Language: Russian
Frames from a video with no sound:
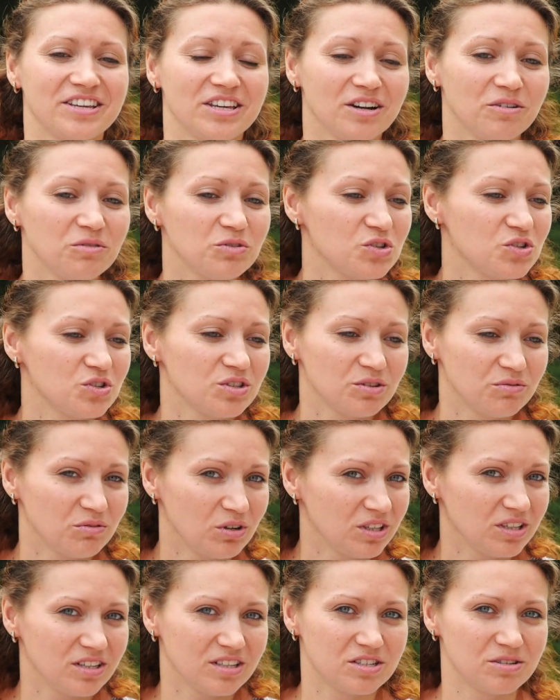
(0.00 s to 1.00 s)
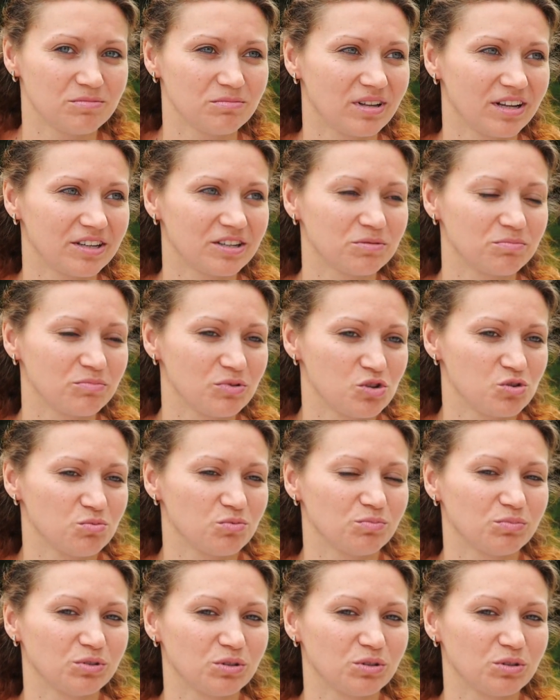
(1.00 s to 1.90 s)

я очень довольна этим лагерем. Почему?